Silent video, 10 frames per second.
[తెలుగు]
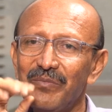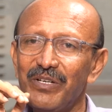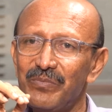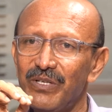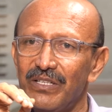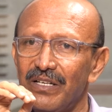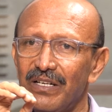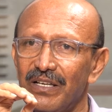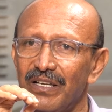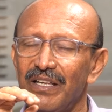
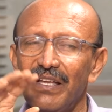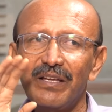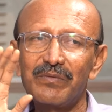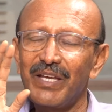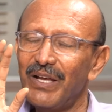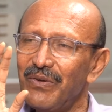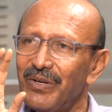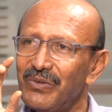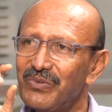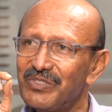ఏమైపోయిందంటే
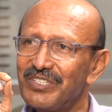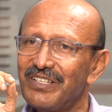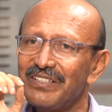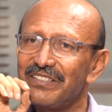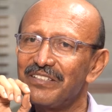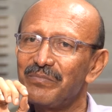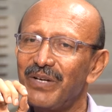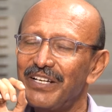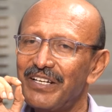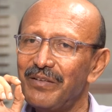కేవలం క్వశ్చన్ ఆన్సర్స్
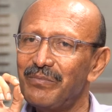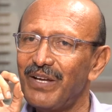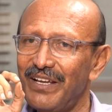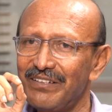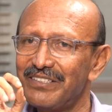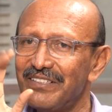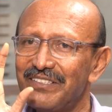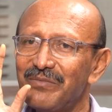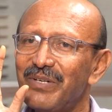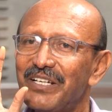బయట బైహార్ట్
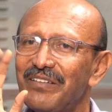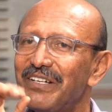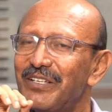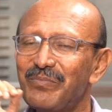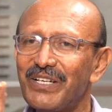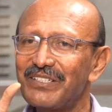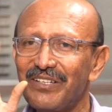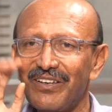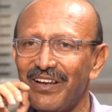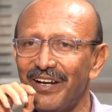చేసి బట్టి బట్టి
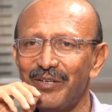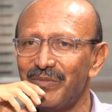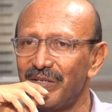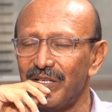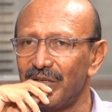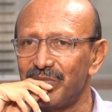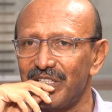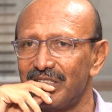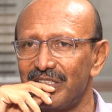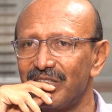పరీక్షలు రాయడమే అయిన
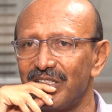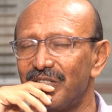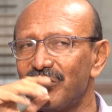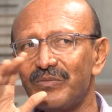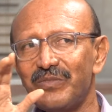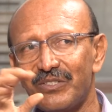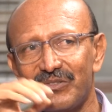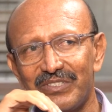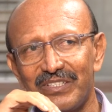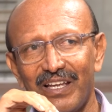పరిస్థితి ఉంది ఈరోజు మీరు
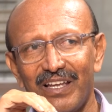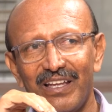చూస్తే